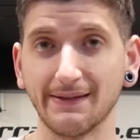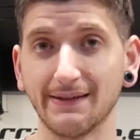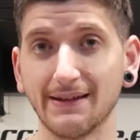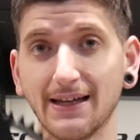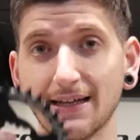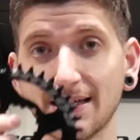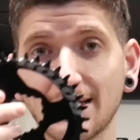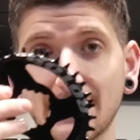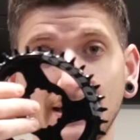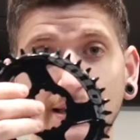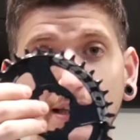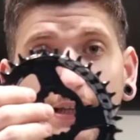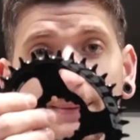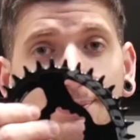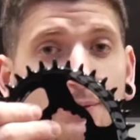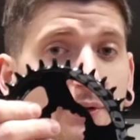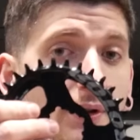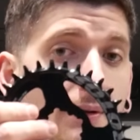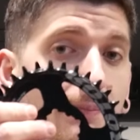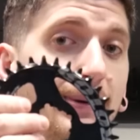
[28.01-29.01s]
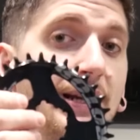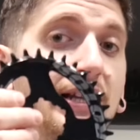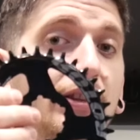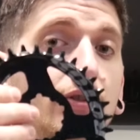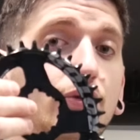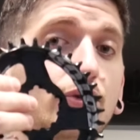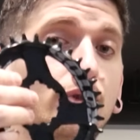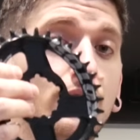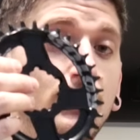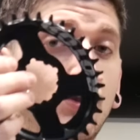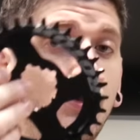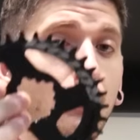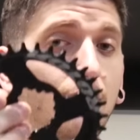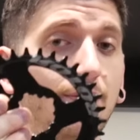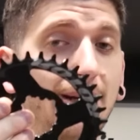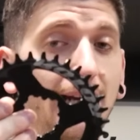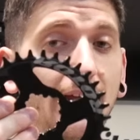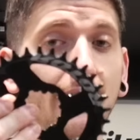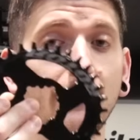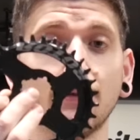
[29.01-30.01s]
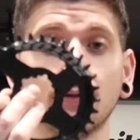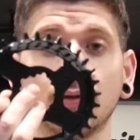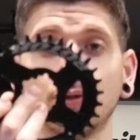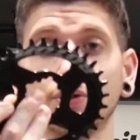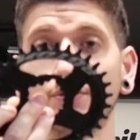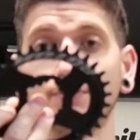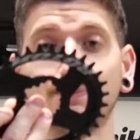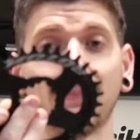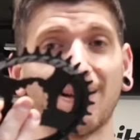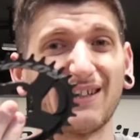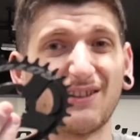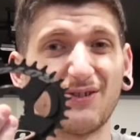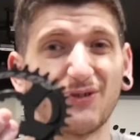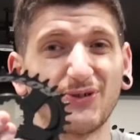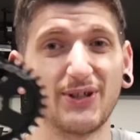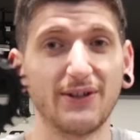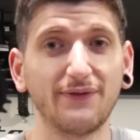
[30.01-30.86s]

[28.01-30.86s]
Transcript: de este tipo de platos ovalados o platos